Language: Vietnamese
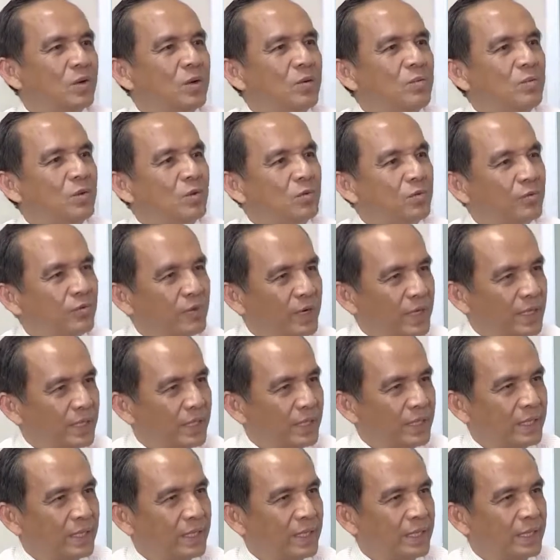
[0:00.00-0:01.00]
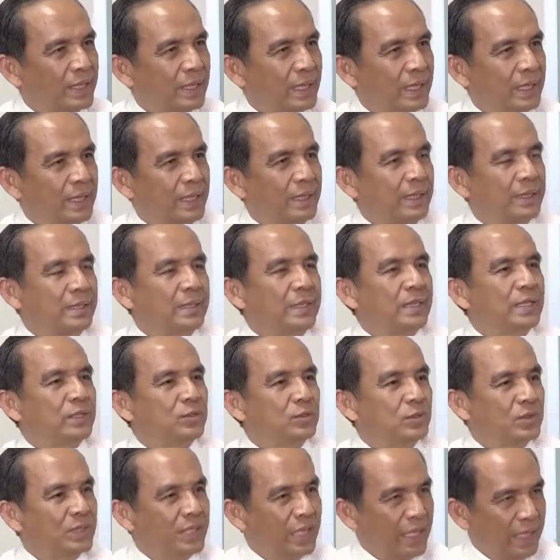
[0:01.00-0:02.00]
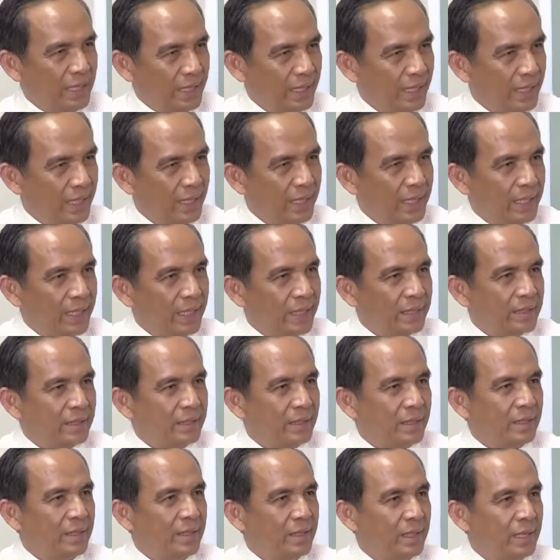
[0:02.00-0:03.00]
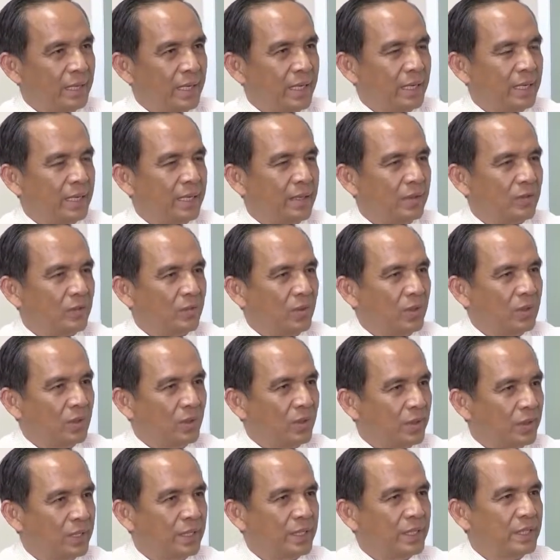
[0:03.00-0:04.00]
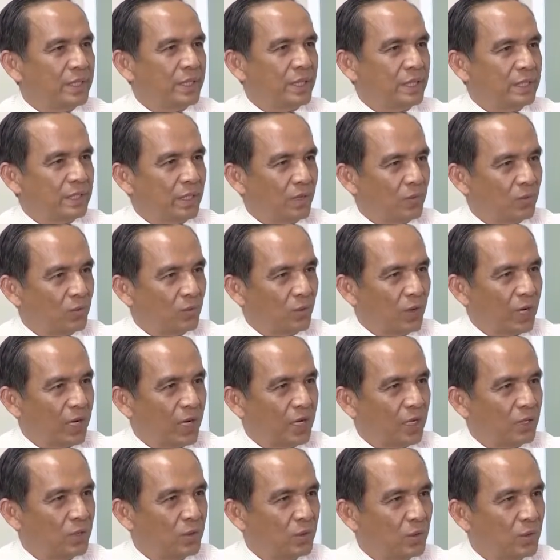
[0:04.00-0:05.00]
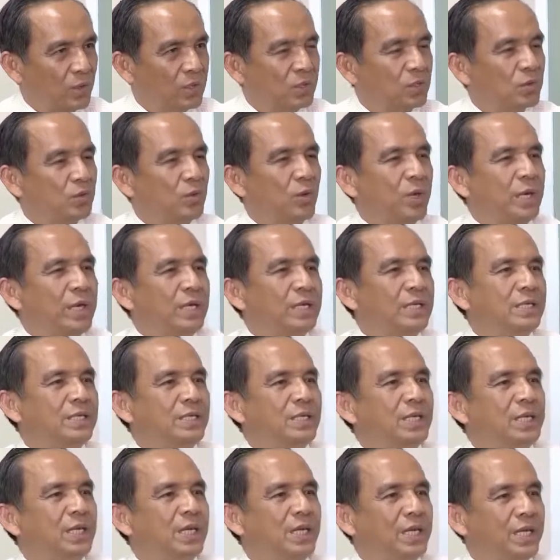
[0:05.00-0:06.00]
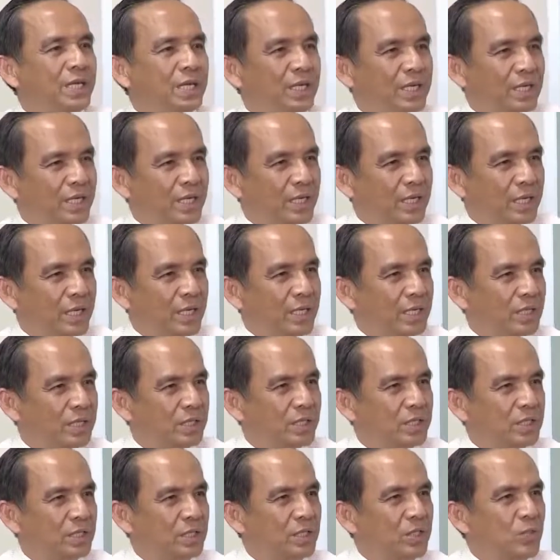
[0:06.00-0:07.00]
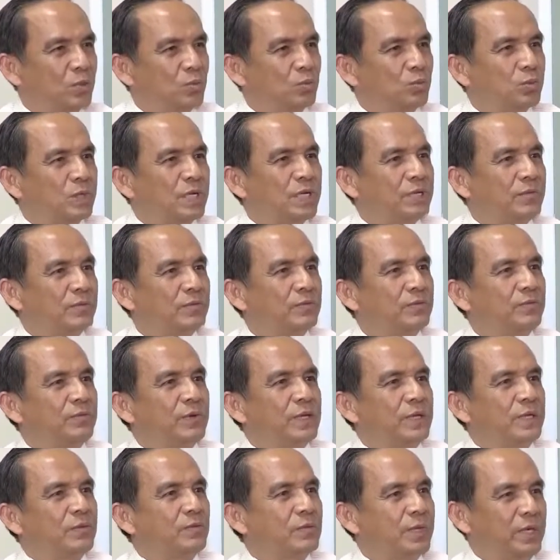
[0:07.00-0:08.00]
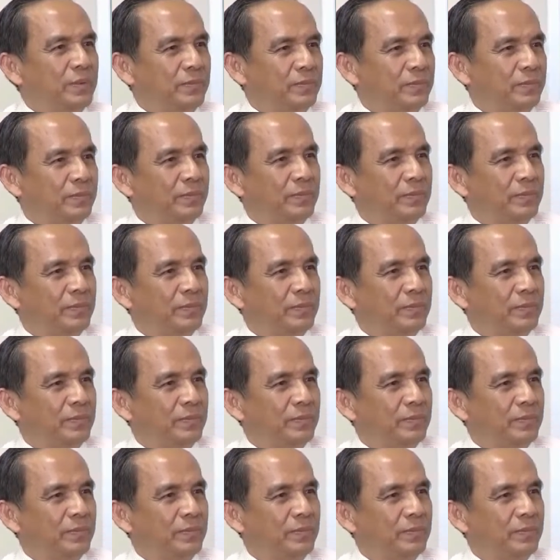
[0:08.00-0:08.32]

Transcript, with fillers: có một phần cái đề xuất này, đó là Quốc hội đã thông qua luật thuế uh, sử dụng đất phi nông nghiệp,